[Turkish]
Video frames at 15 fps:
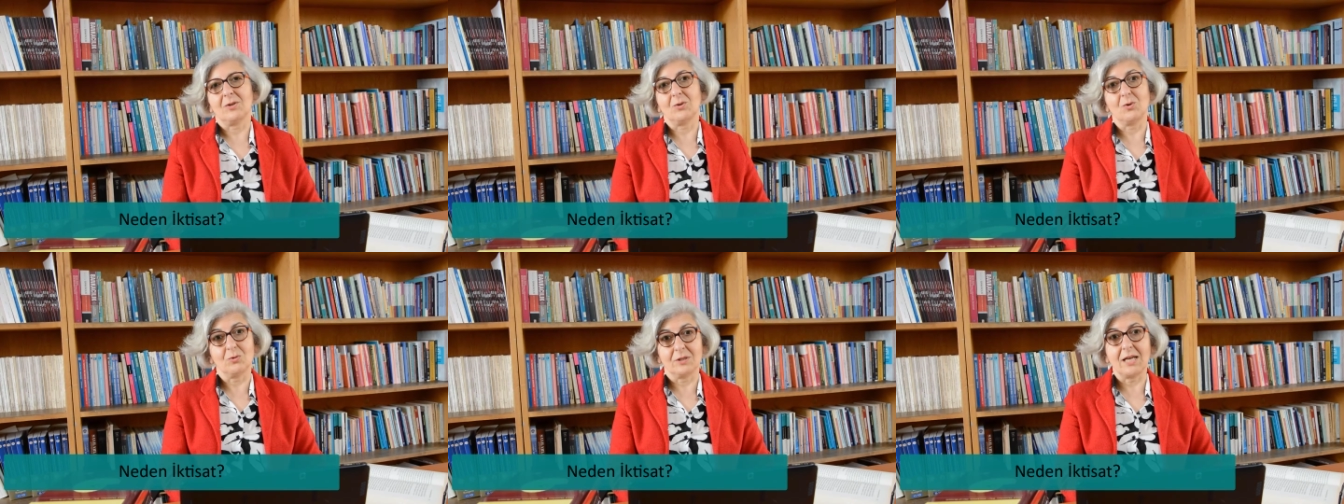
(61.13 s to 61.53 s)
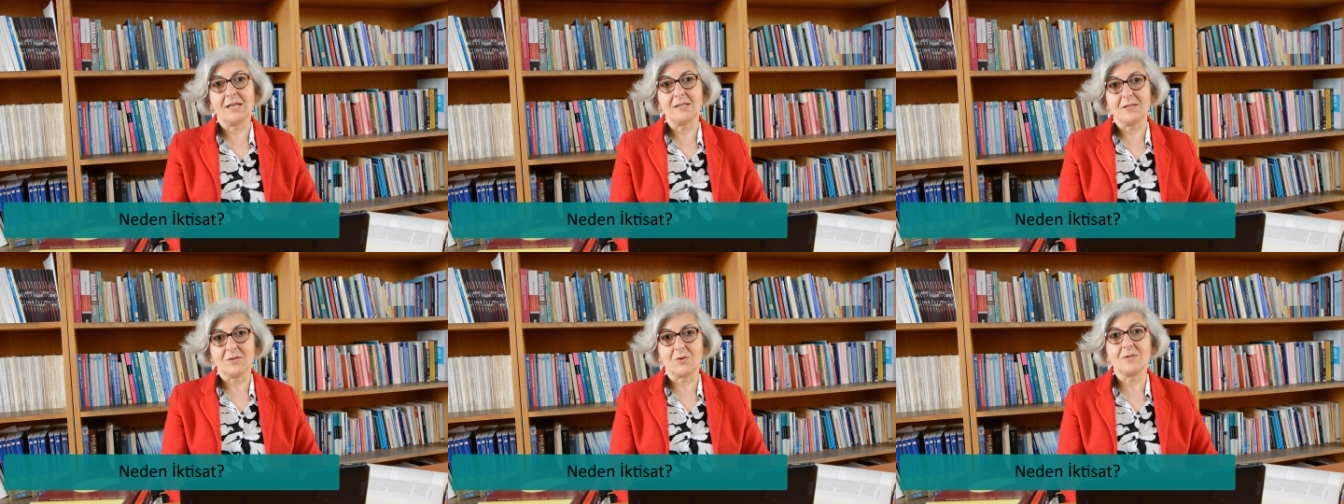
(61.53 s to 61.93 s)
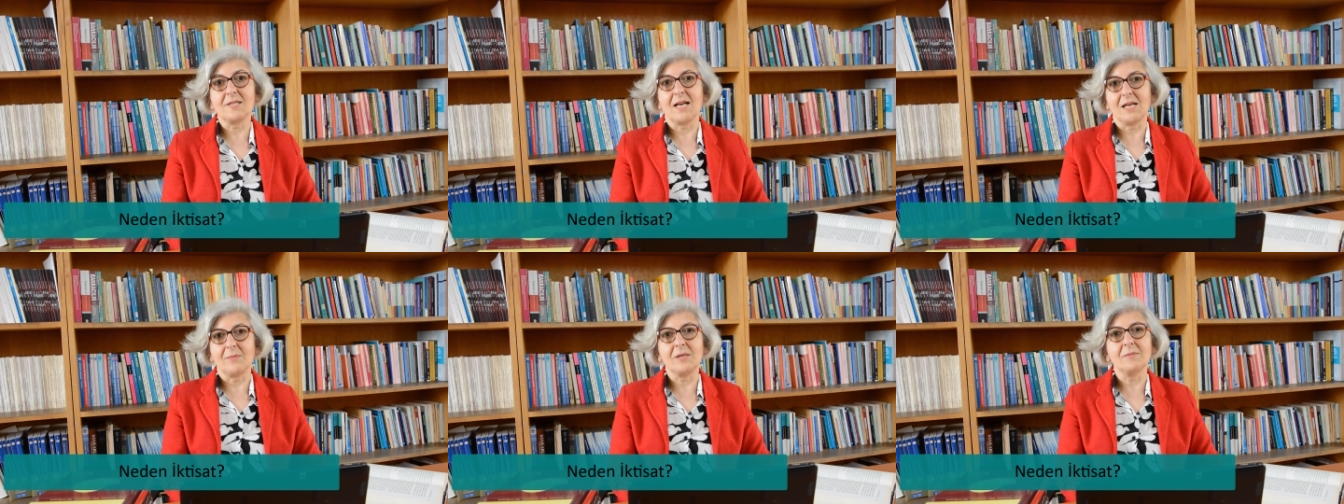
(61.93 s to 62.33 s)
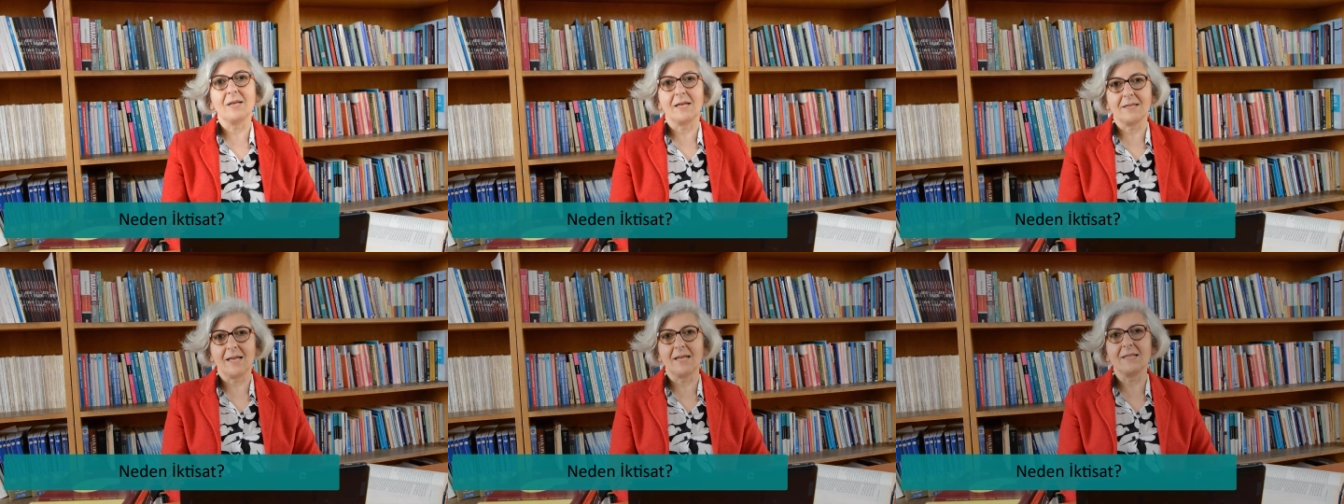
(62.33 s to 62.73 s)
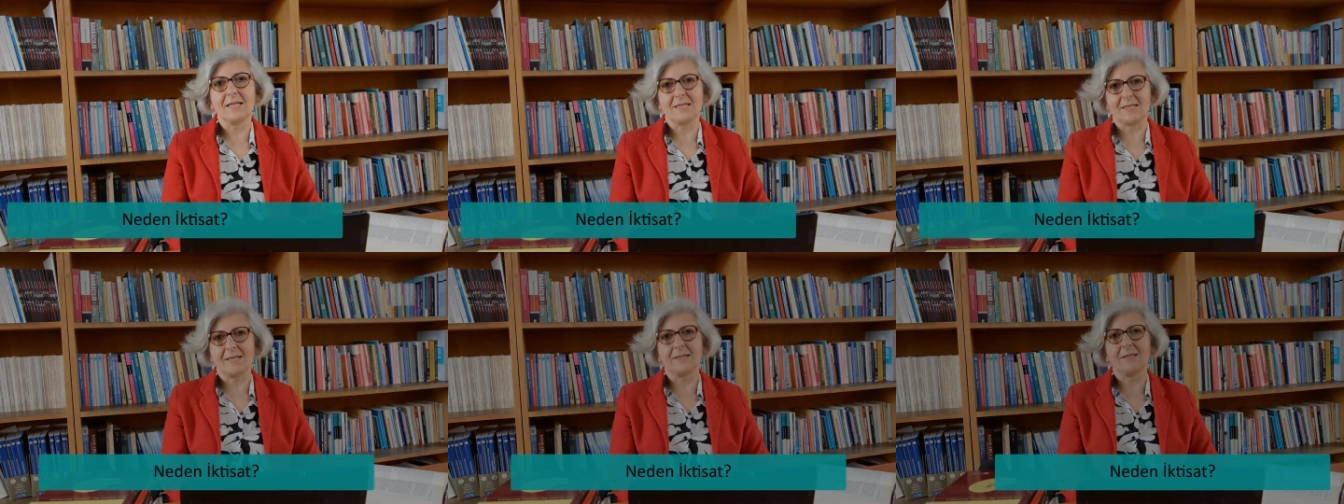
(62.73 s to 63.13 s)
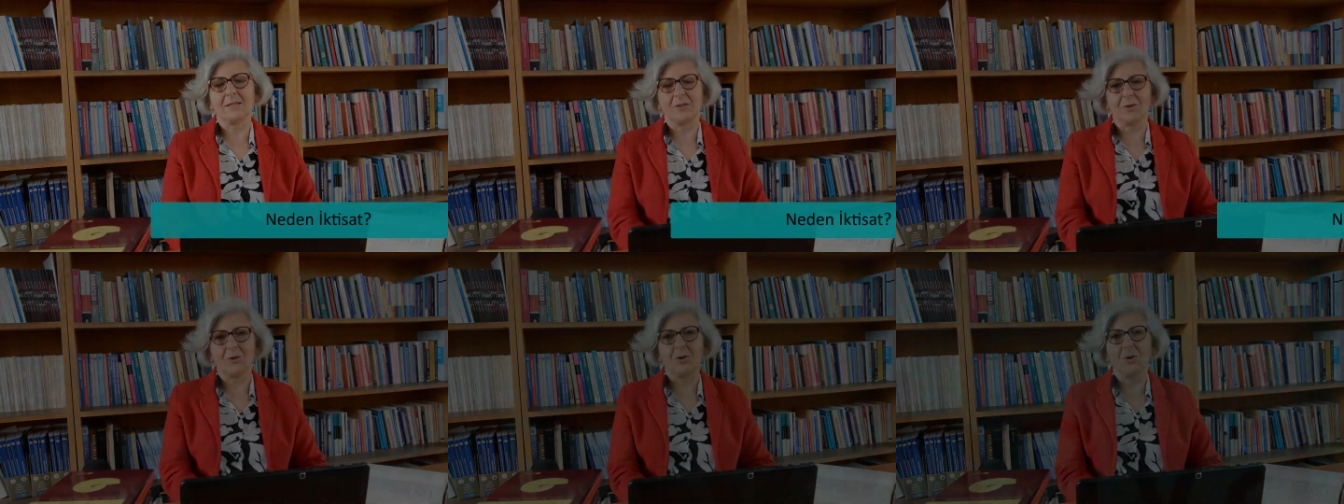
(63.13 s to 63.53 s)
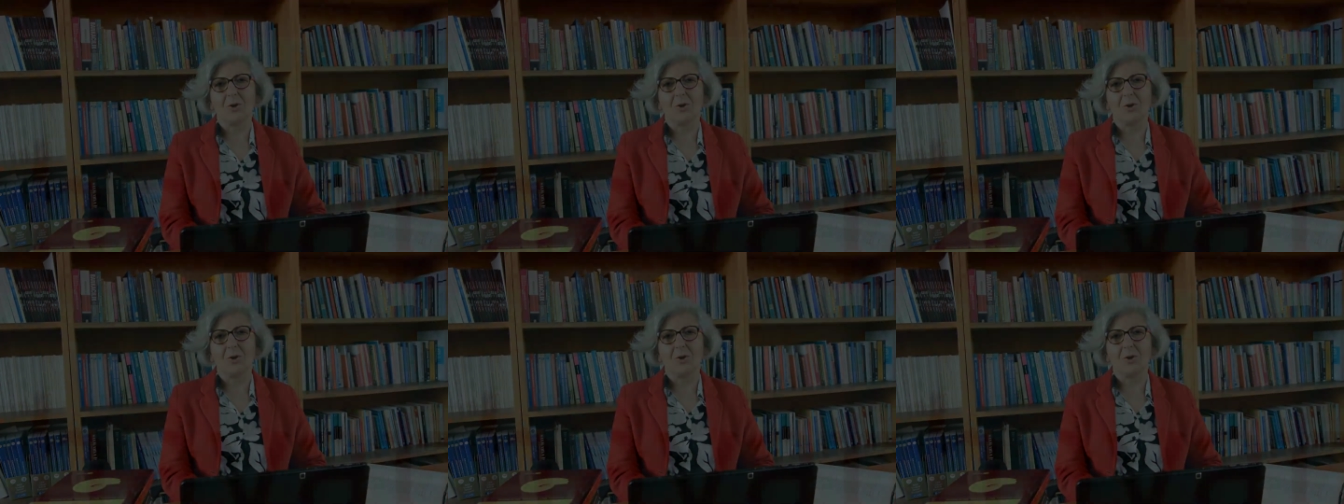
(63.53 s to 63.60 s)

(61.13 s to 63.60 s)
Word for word: konudan, sosyal bilimlerden destek alıyor.